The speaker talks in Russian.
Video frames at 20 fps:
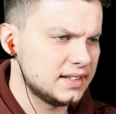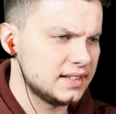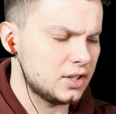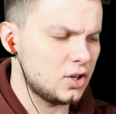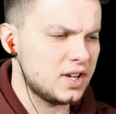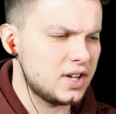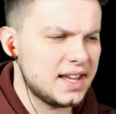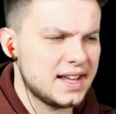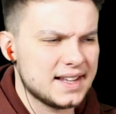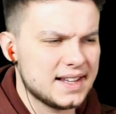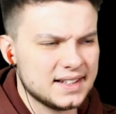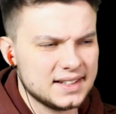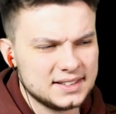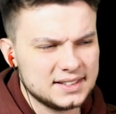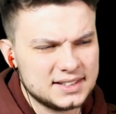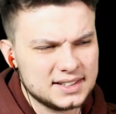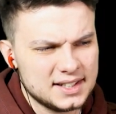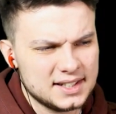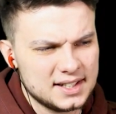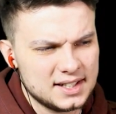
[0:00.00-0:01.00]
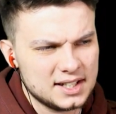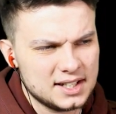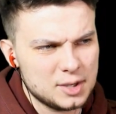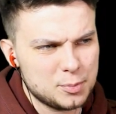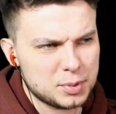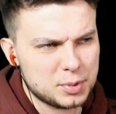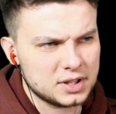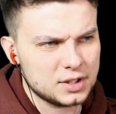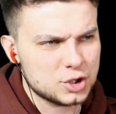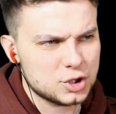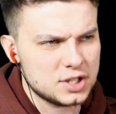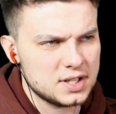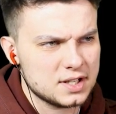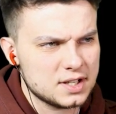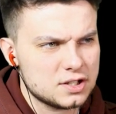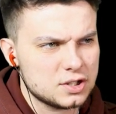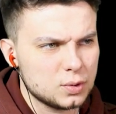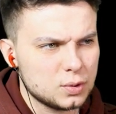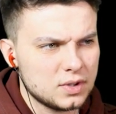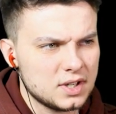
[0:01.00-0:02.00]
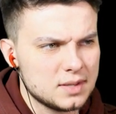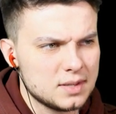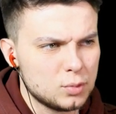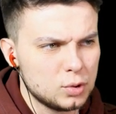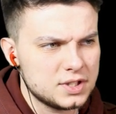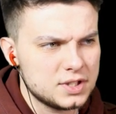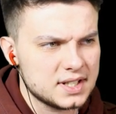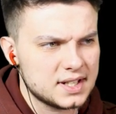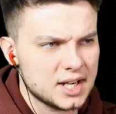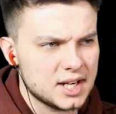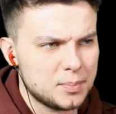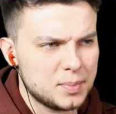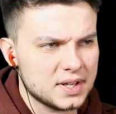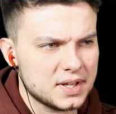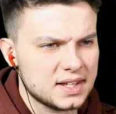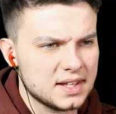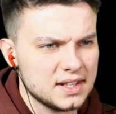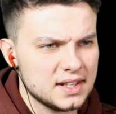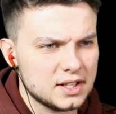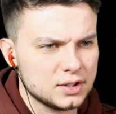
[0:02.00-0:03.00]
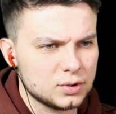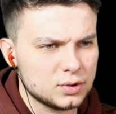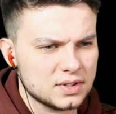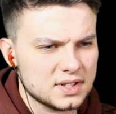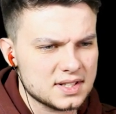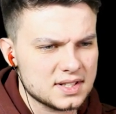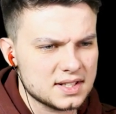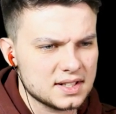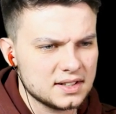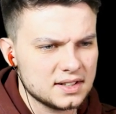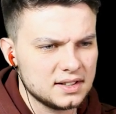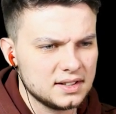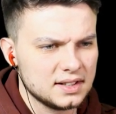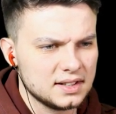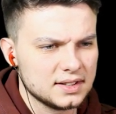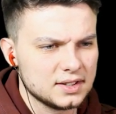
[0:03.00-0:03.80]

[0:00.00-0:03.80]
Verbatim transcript: Так, окей, это продолжение истории мультика Апогей, который сделал